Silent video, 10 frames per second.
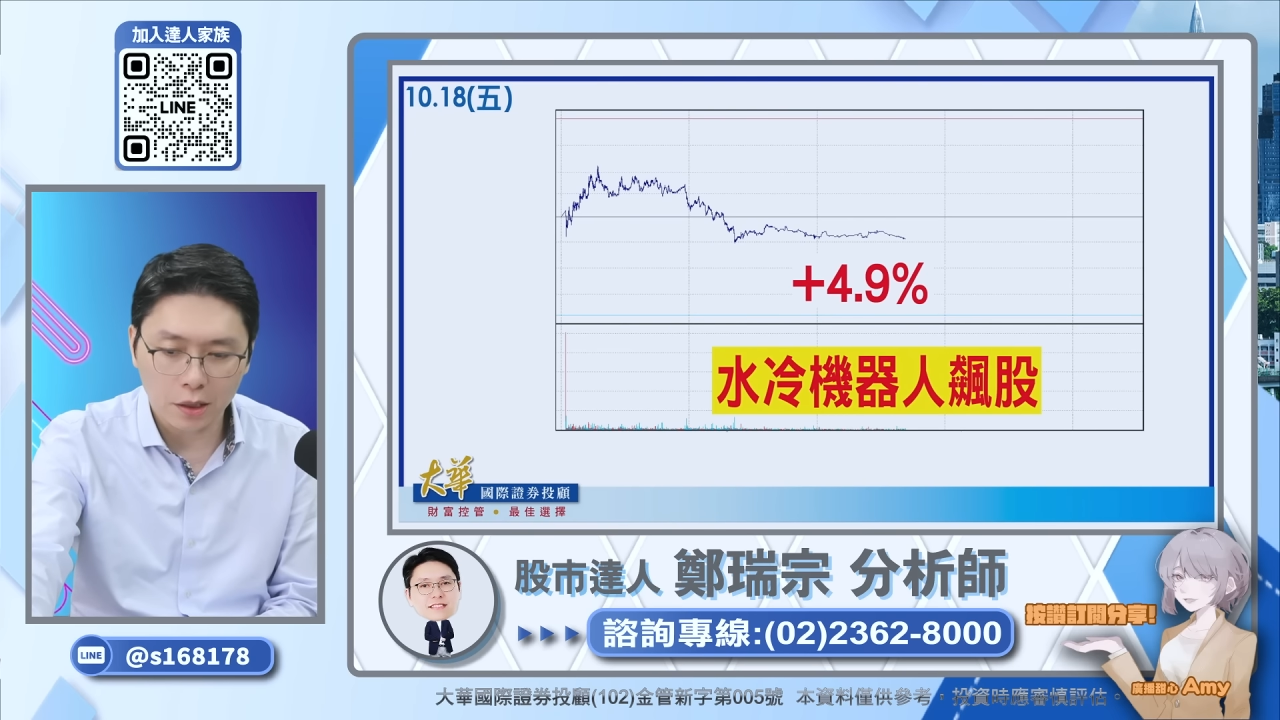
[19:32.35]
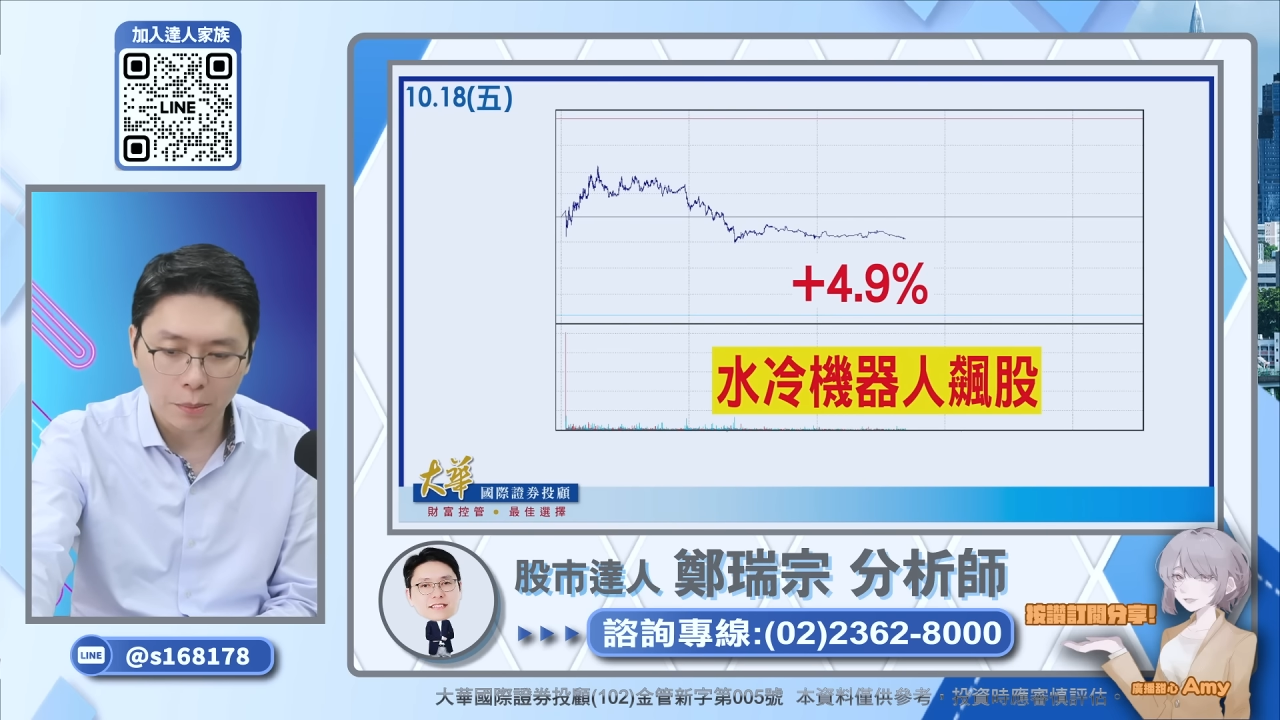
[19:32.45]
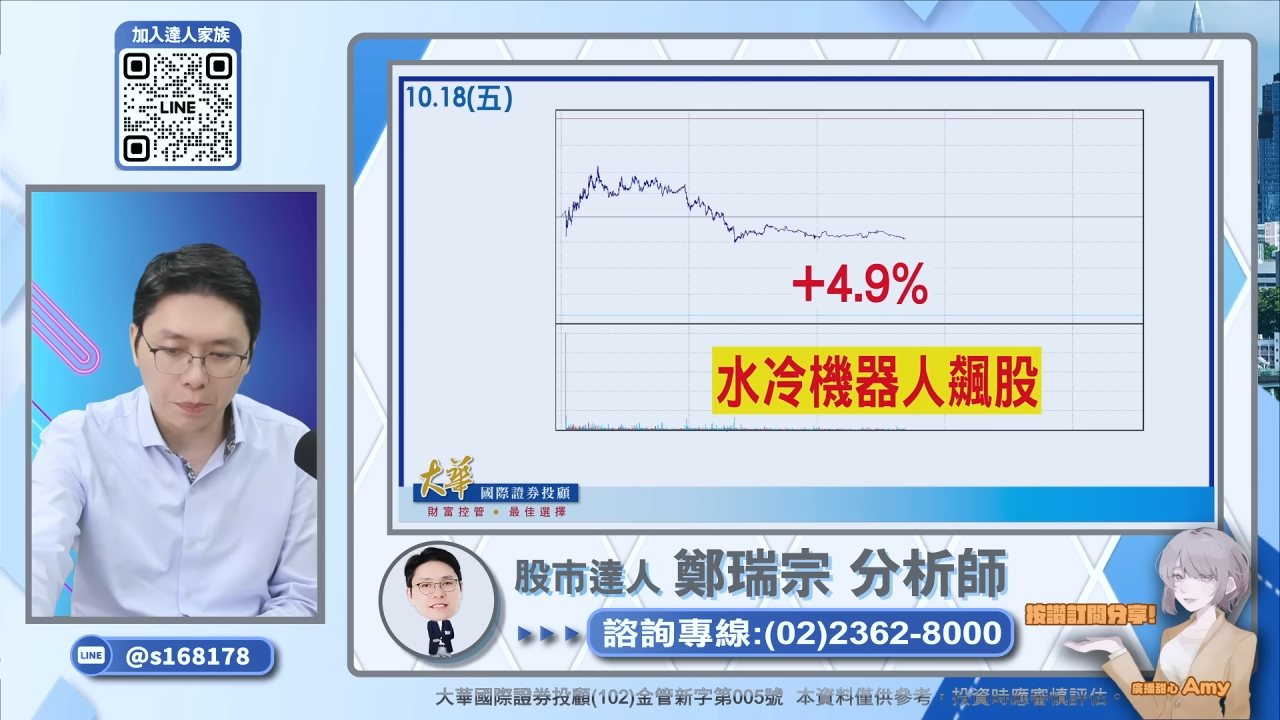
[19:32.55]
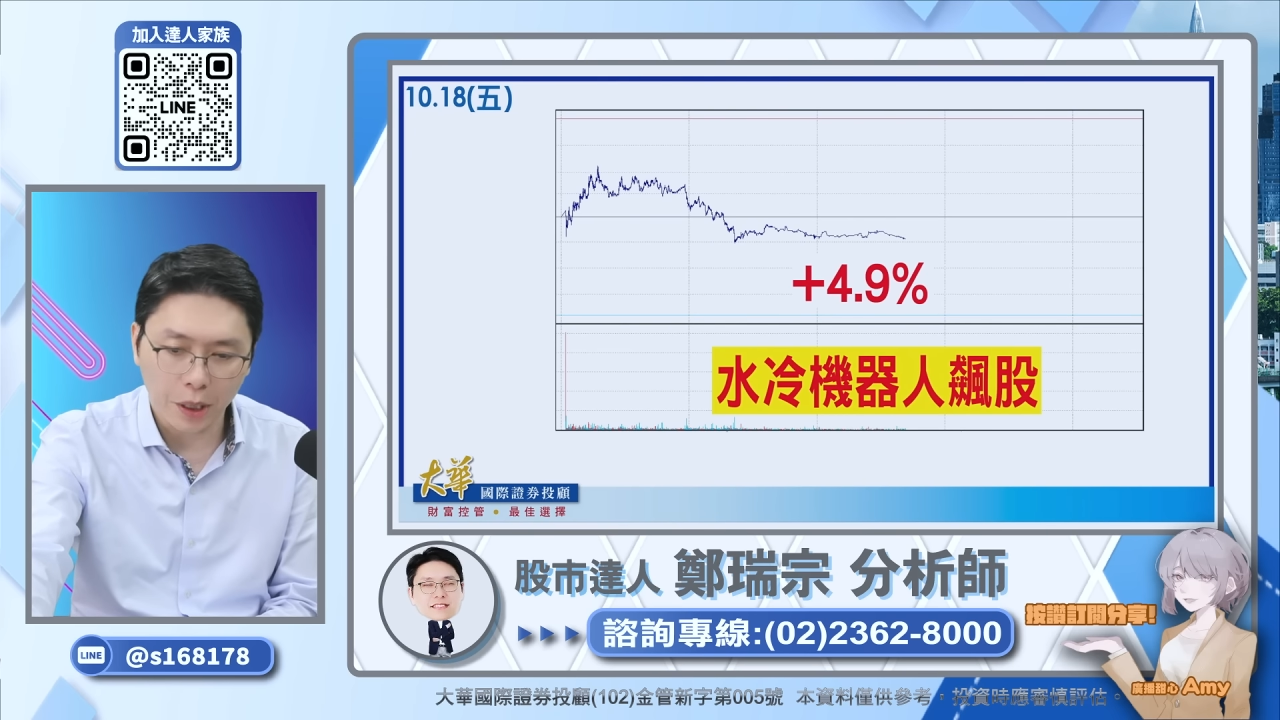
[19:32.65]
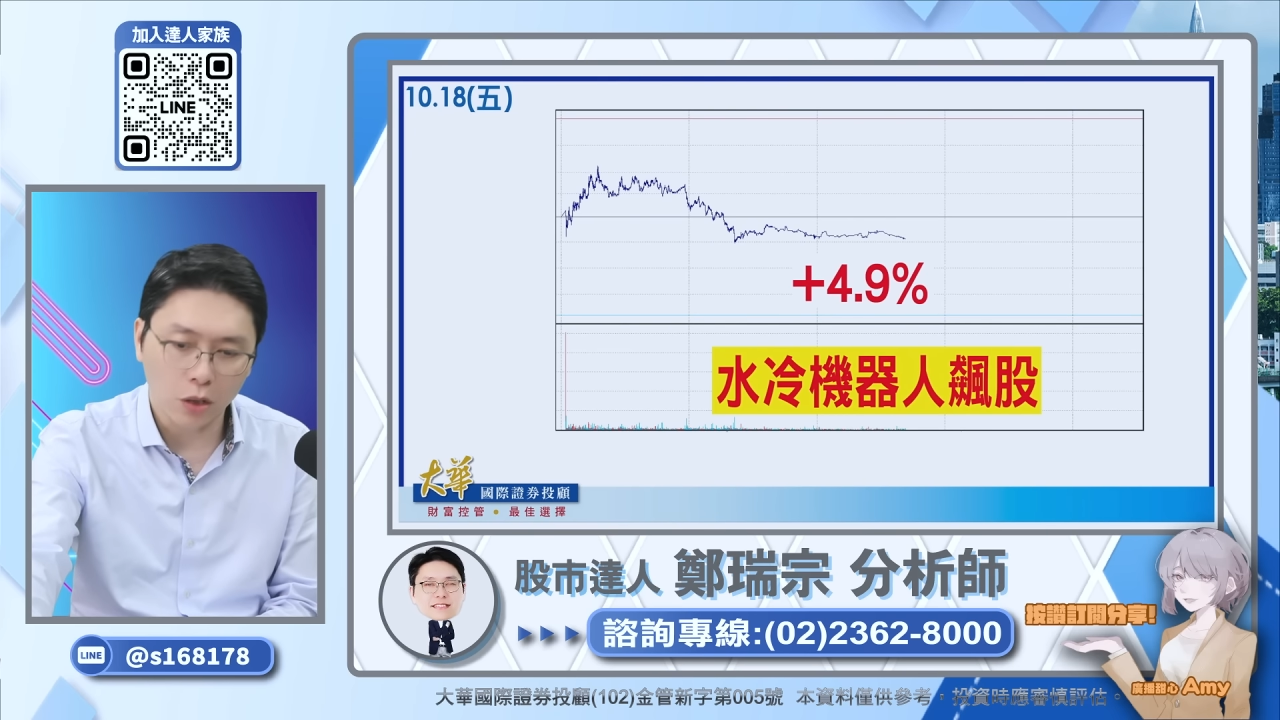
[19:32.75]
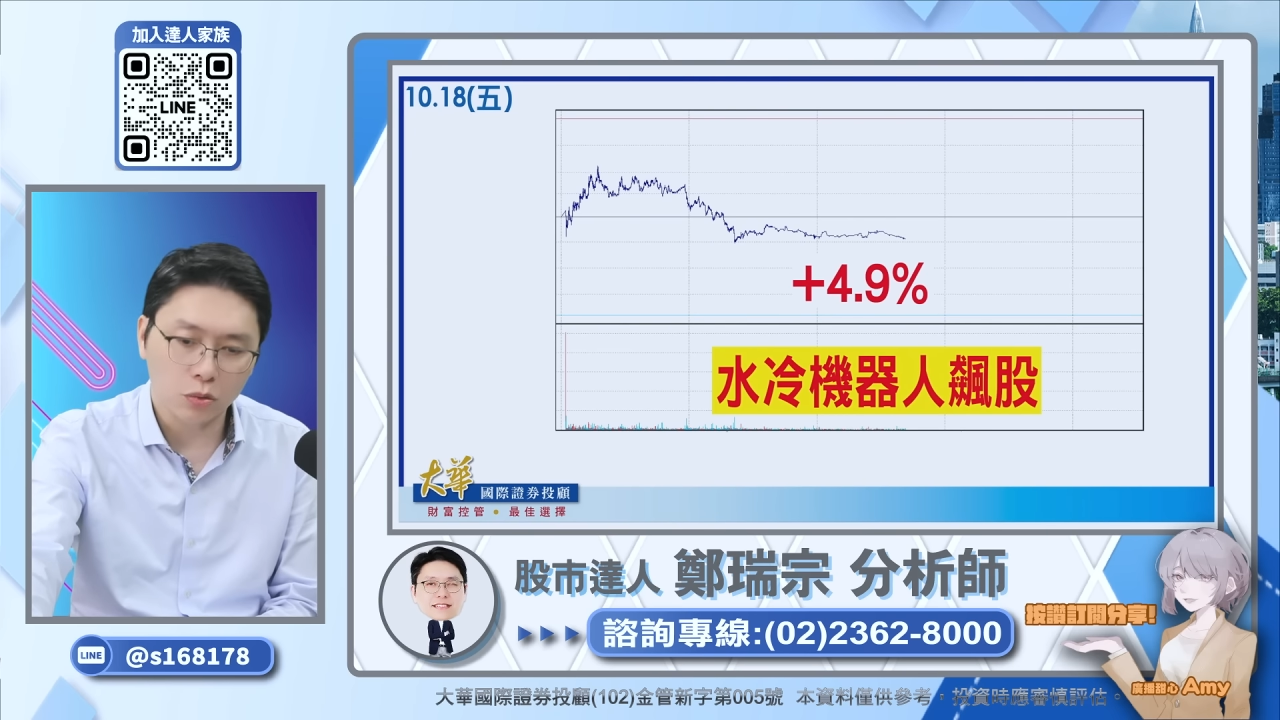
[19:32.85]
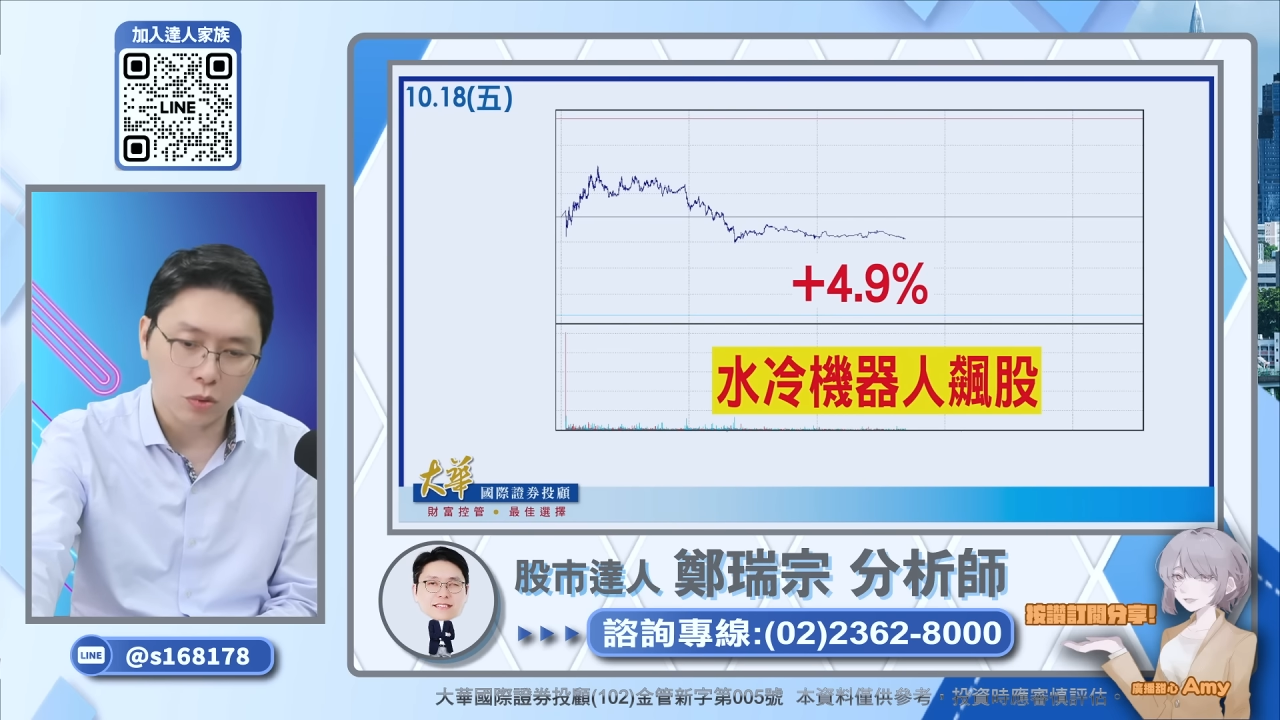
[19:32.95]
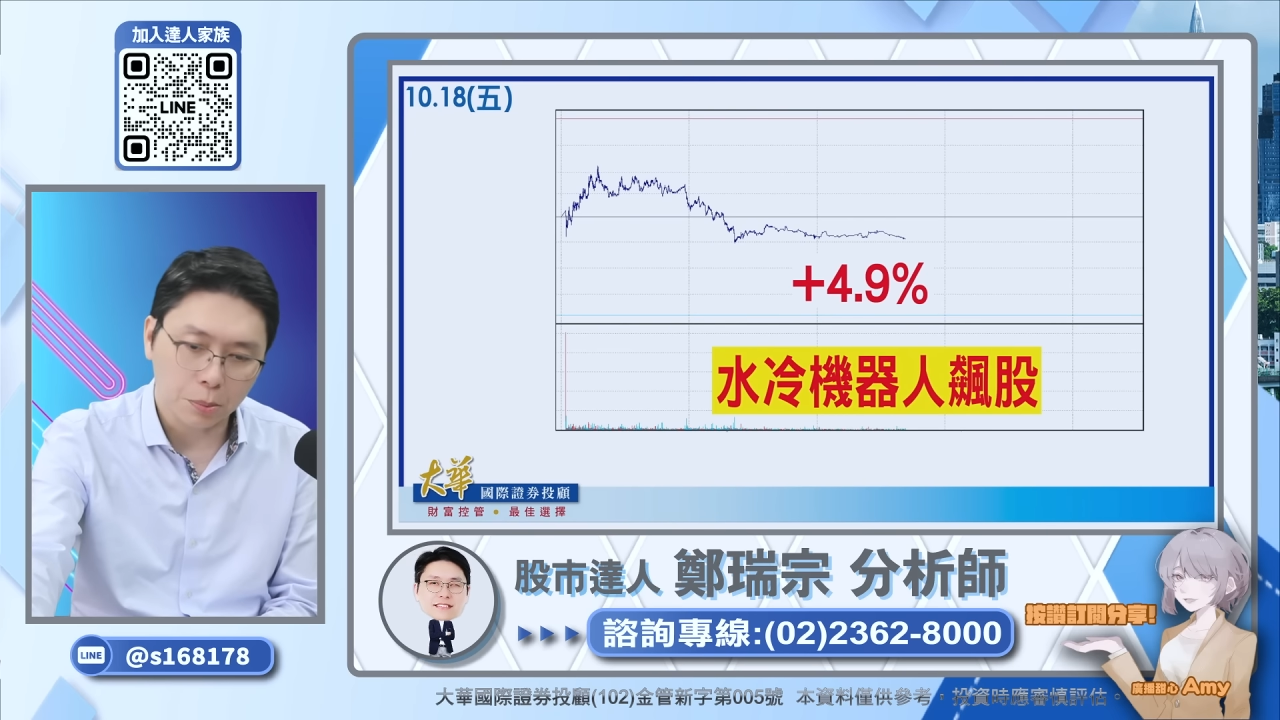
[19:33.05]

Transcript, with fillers: 的标股的